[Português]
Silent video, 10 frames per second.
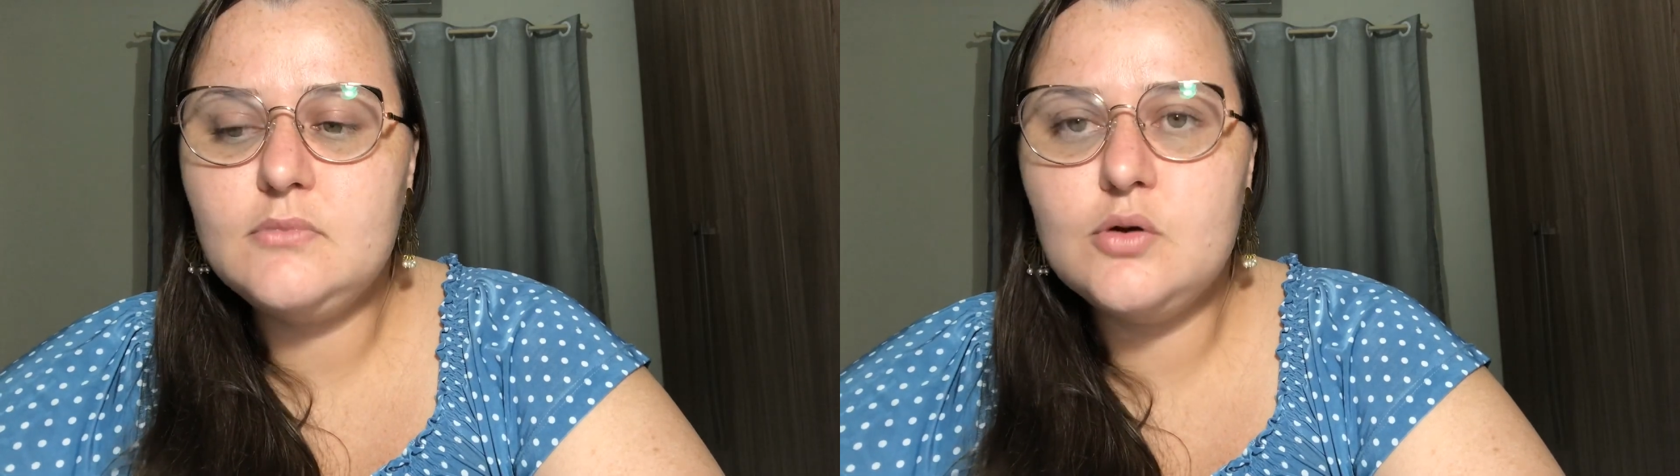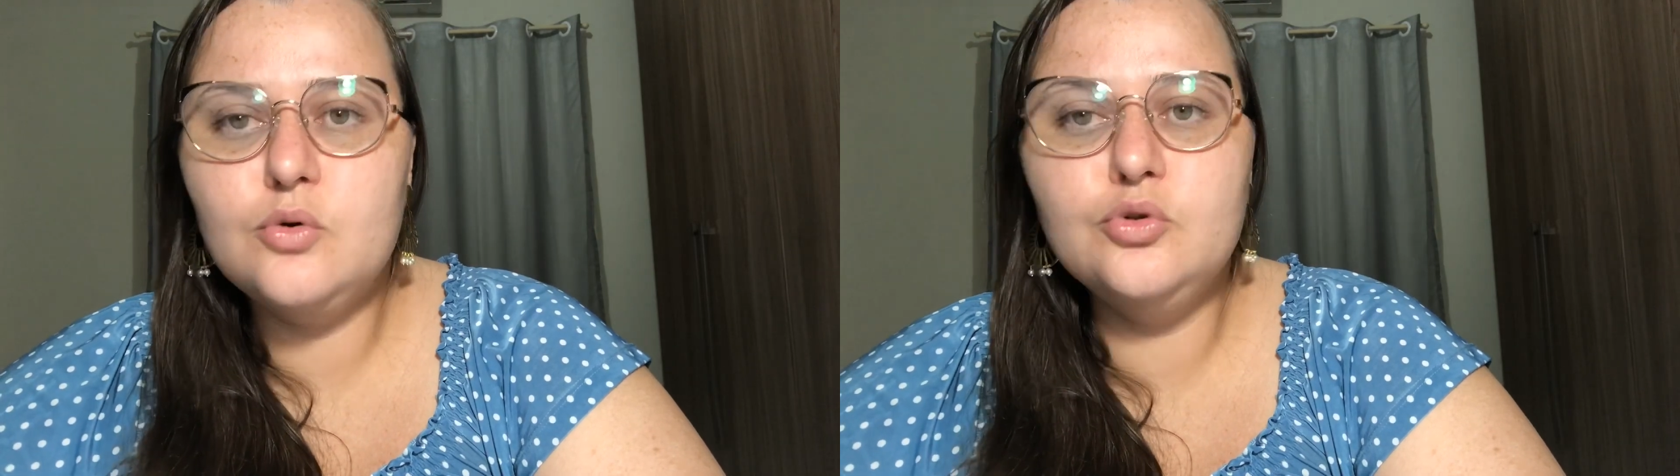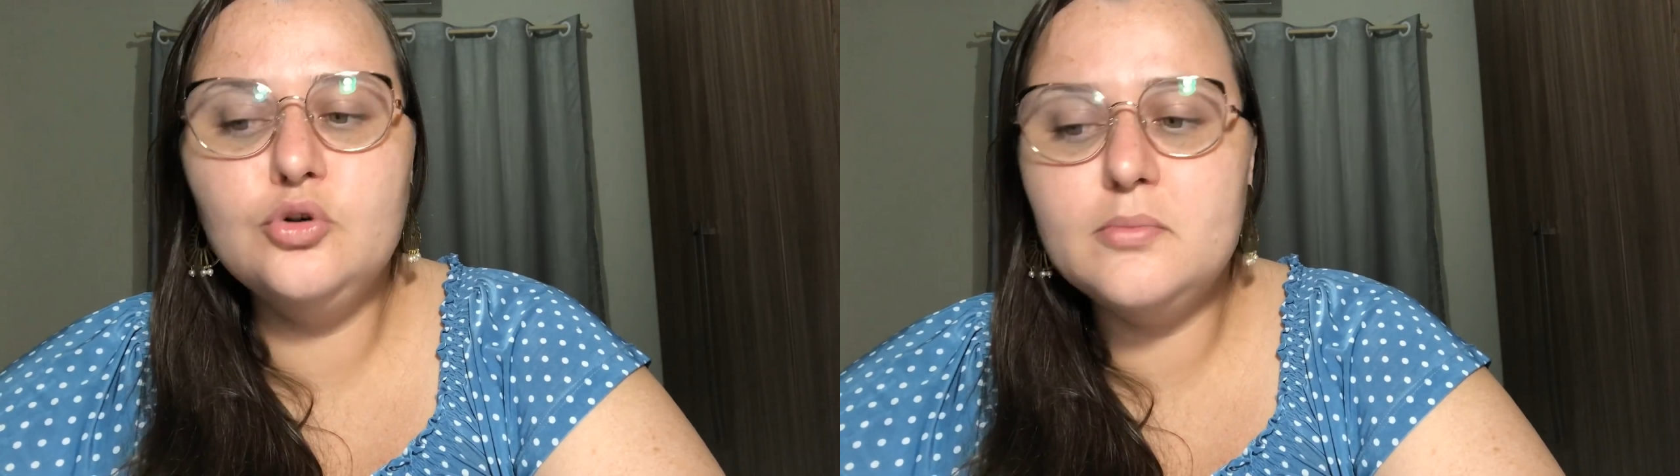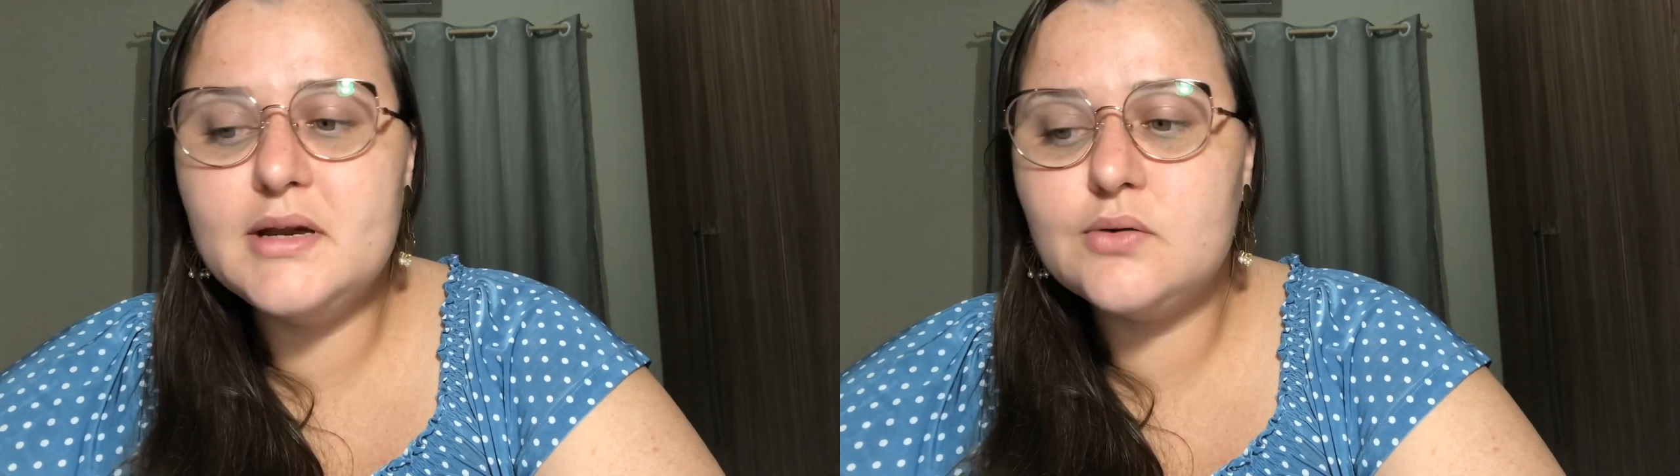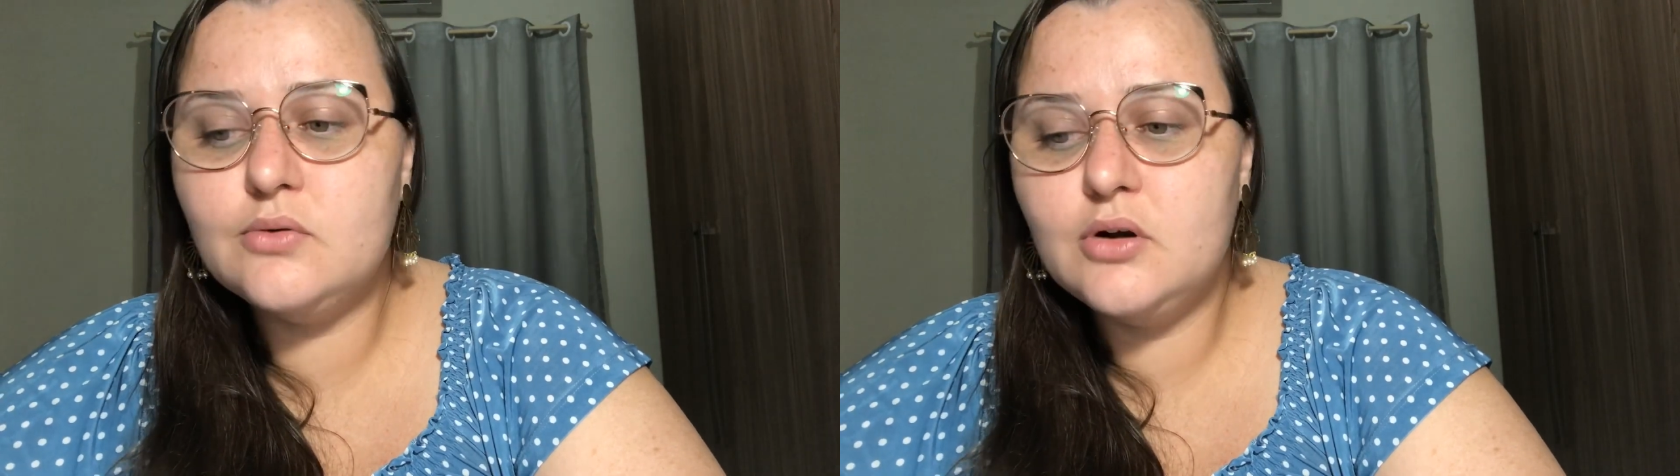o
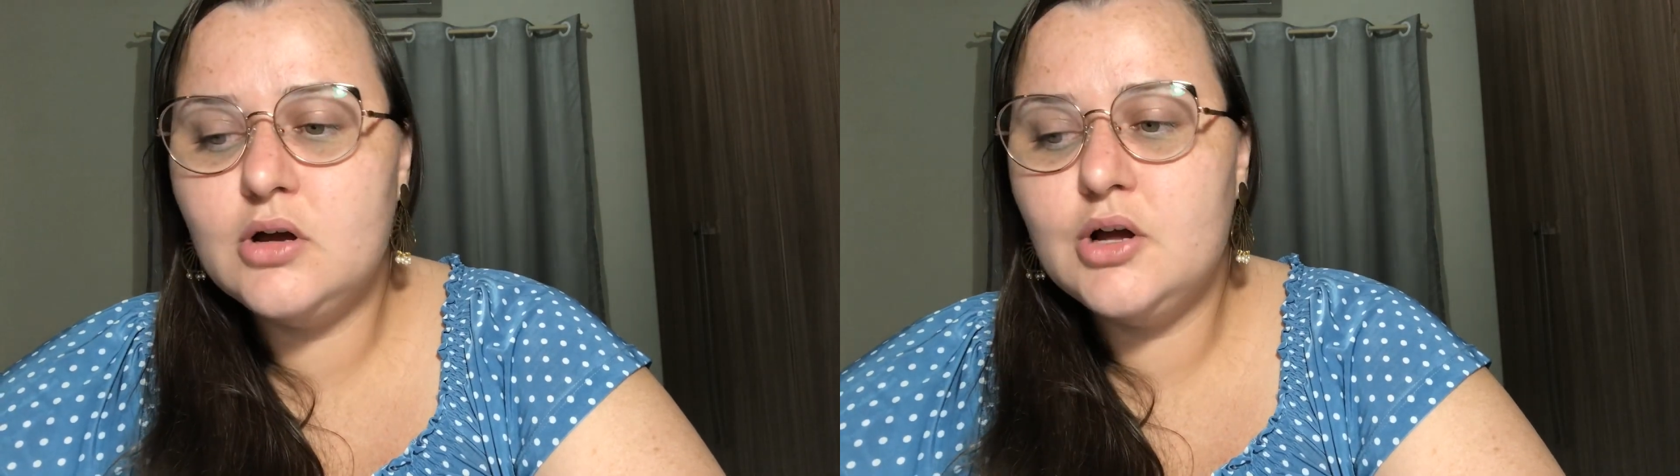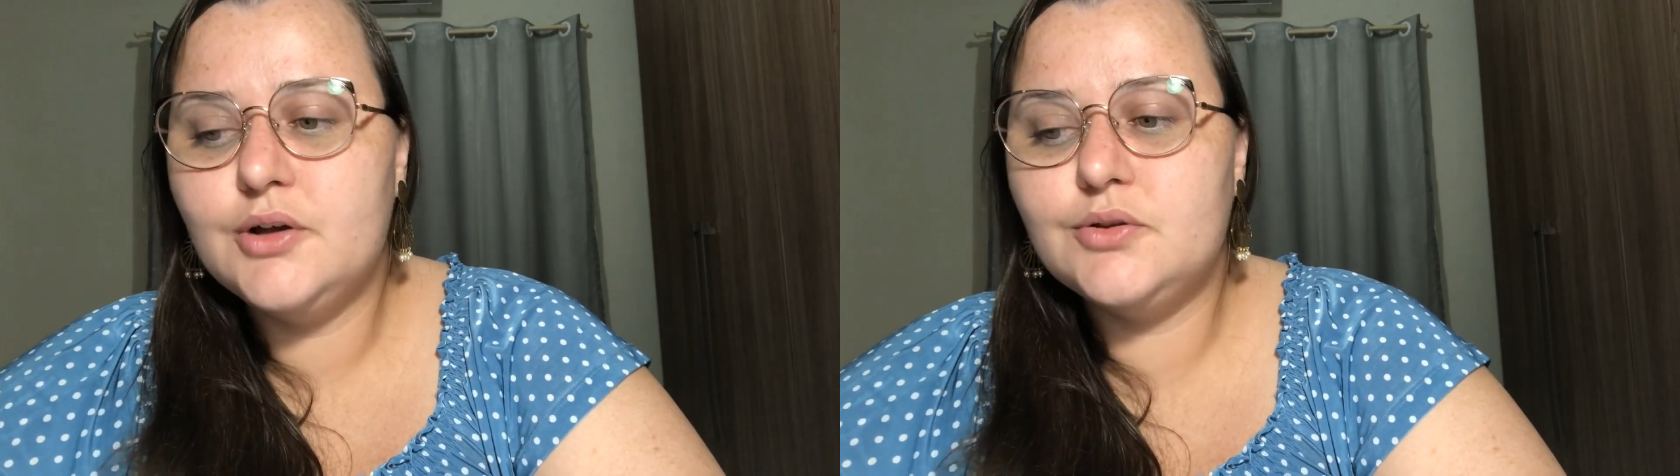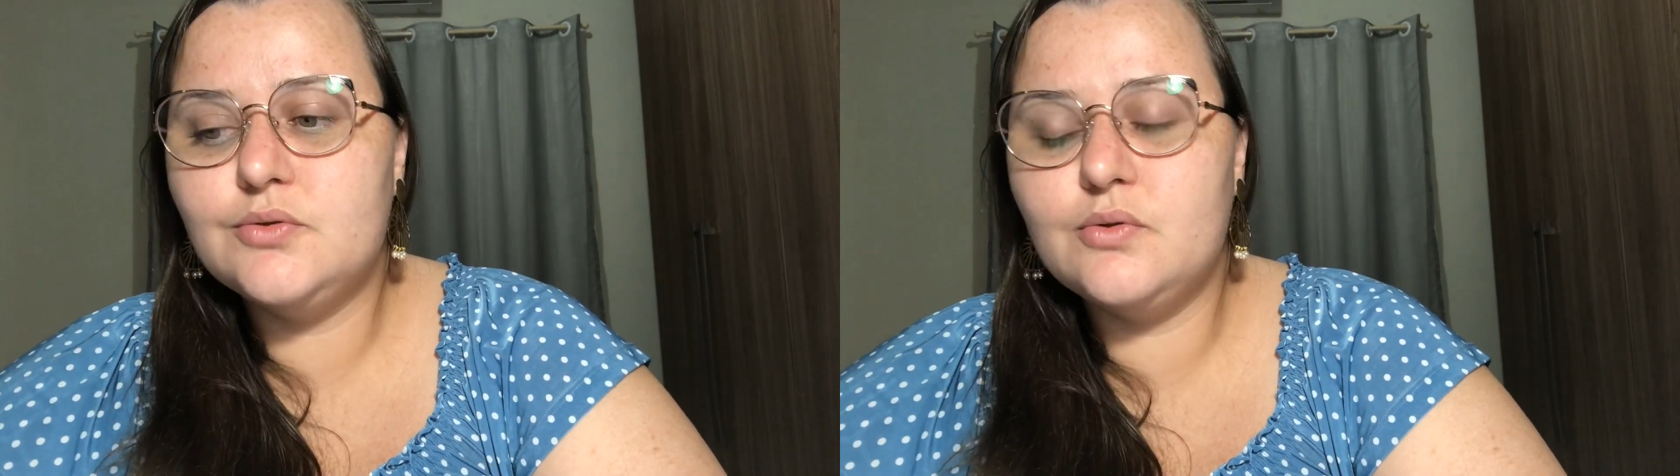número do